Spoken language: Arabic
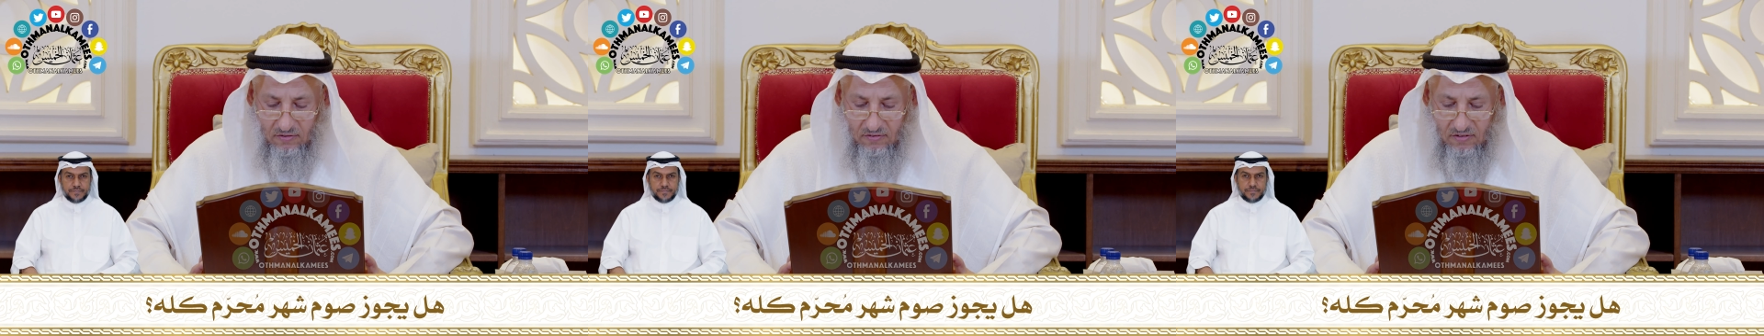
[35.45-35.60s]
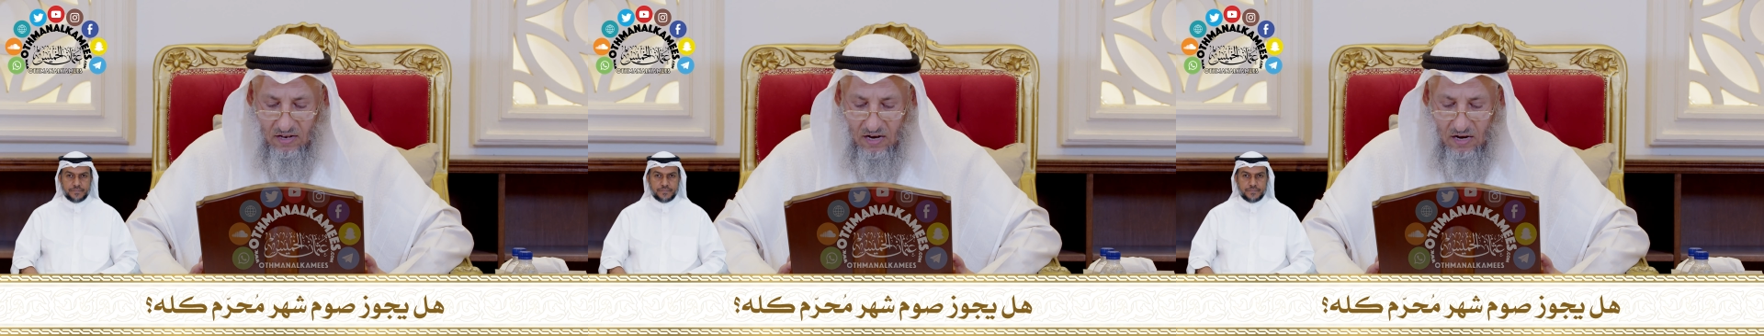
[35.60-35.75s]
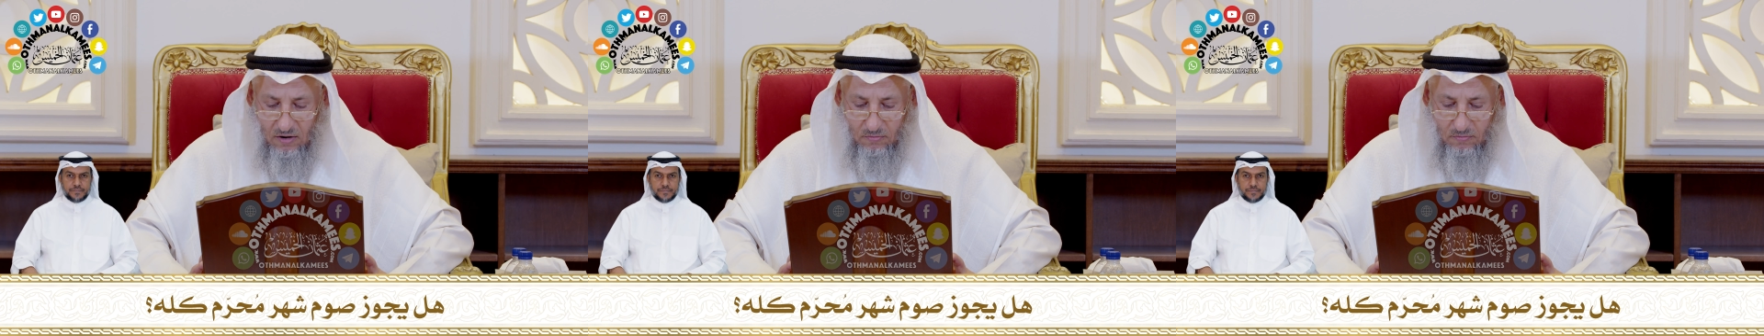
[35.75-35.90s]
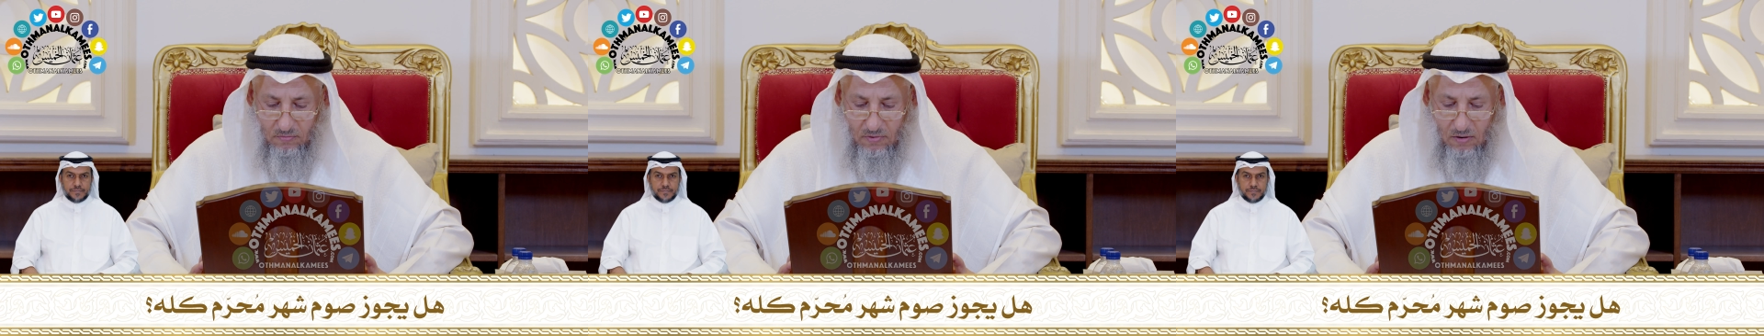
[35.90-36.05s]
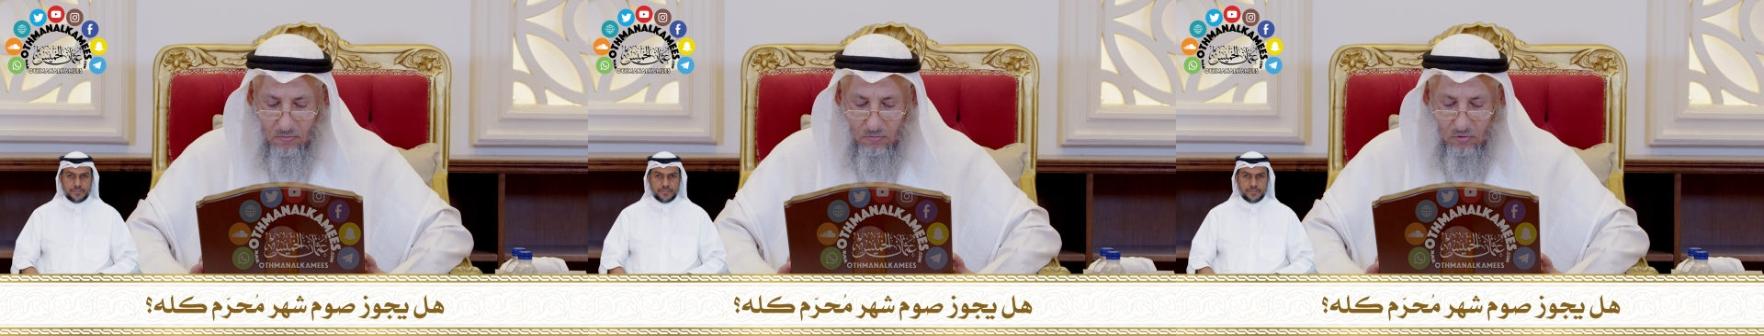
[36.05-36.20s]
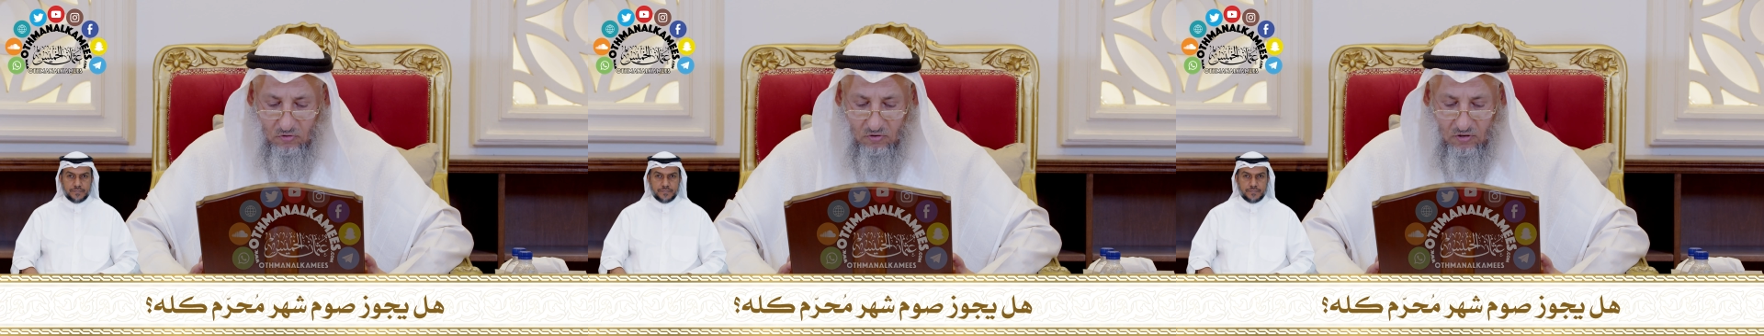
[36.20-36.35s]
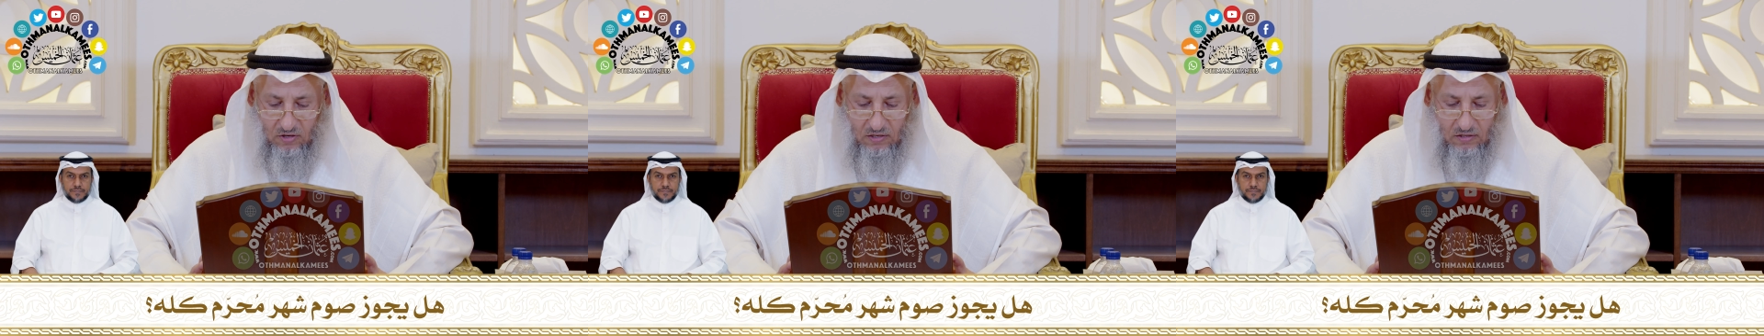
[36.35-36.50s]
السلام من
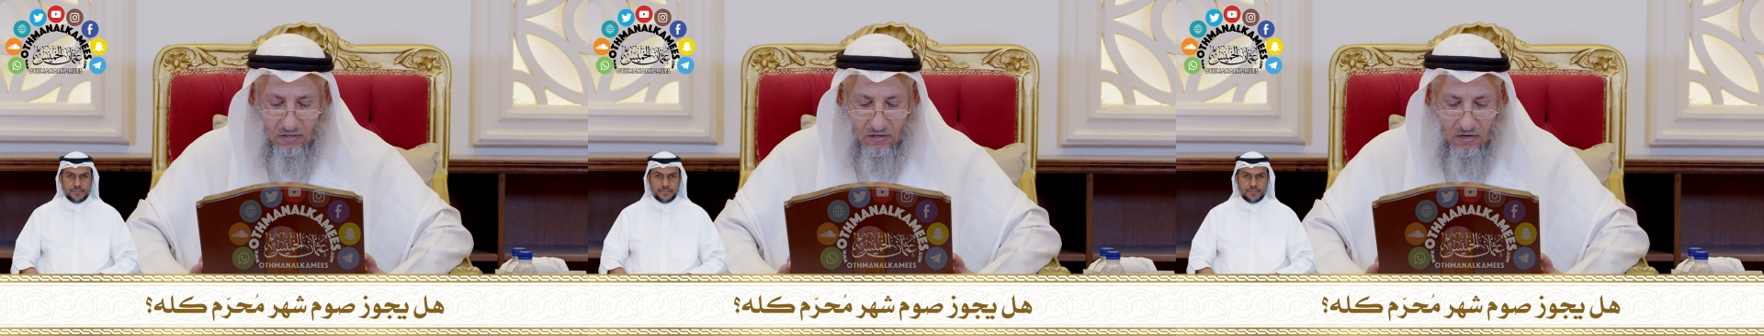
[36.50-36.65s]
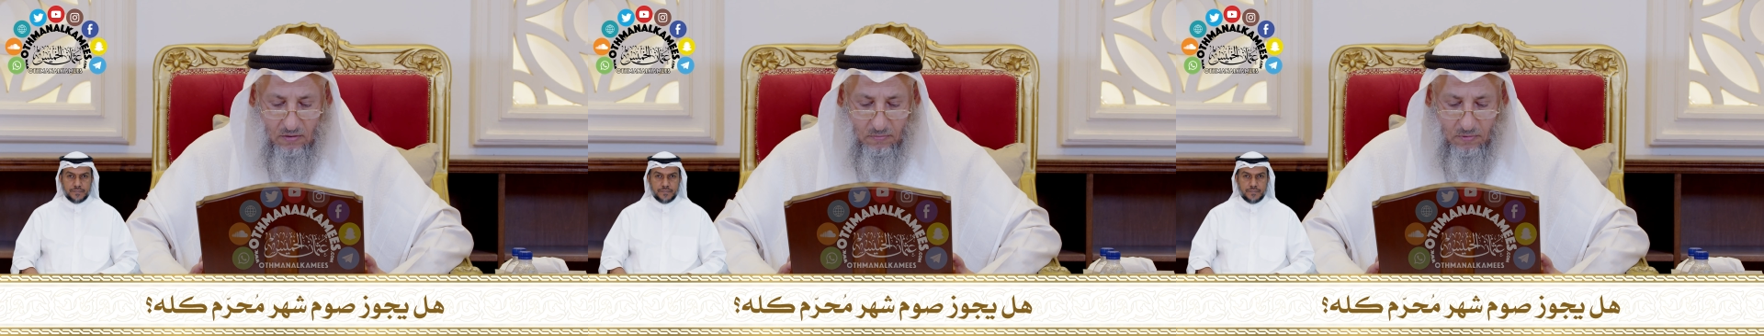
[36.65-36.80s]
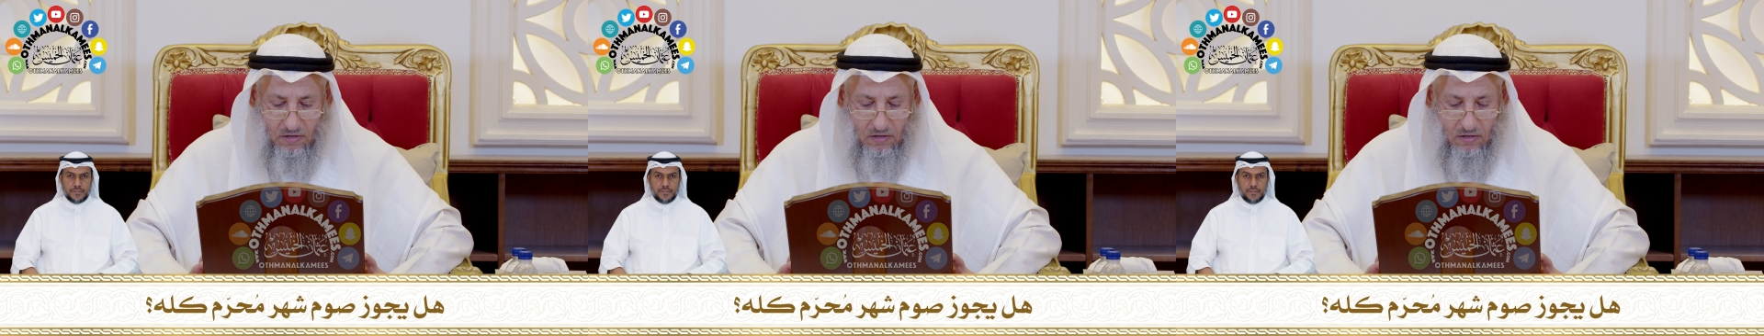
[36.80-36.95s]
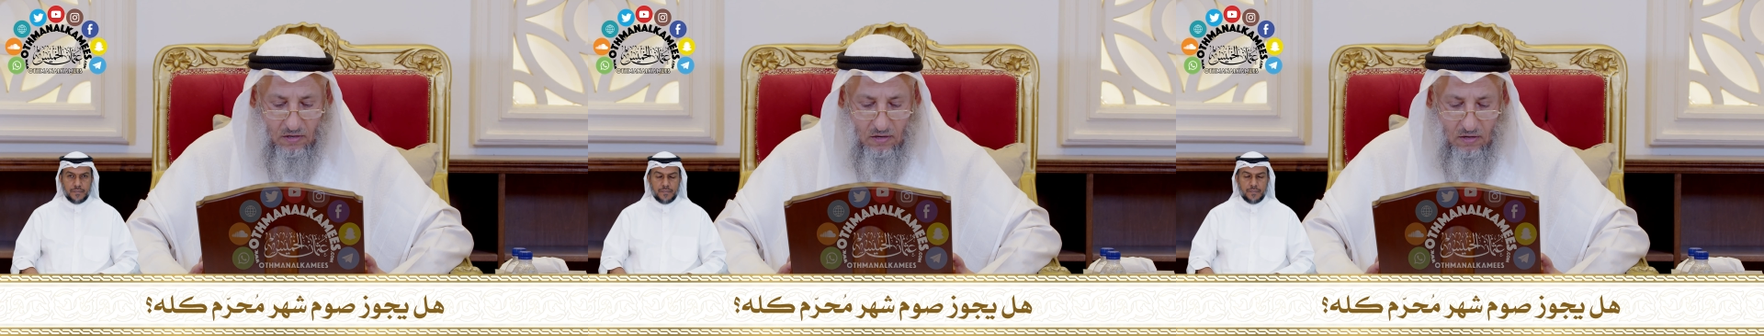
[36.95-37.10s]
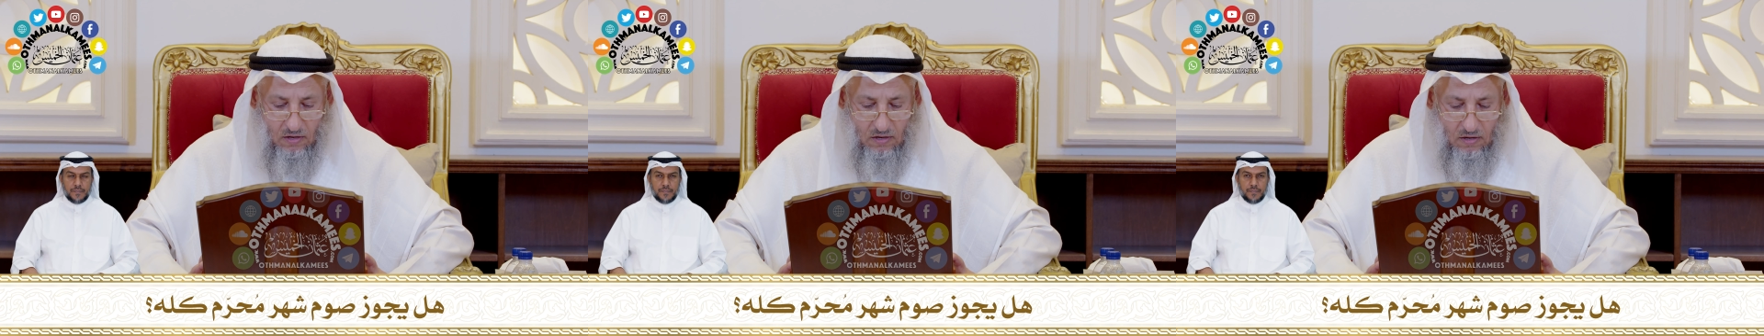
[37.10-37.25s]
باب وصية النبي